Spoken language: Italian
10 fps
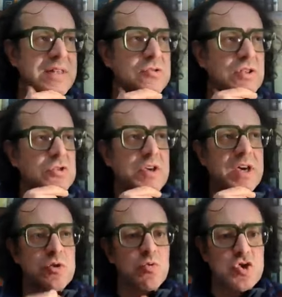Benedetto ha detto
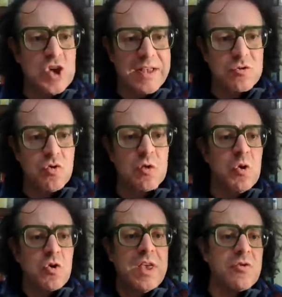che ha rinunciato a
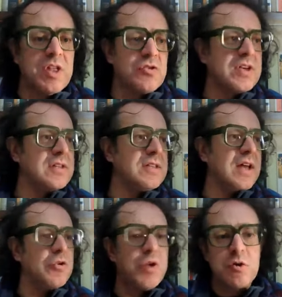quello che gli hanno dato i
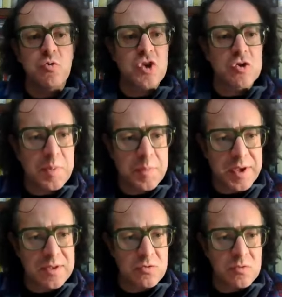cardinali, non ha rinunciato al
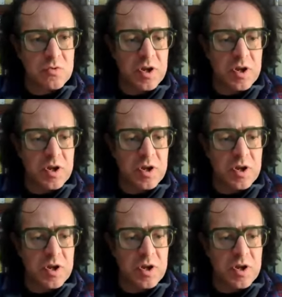papato,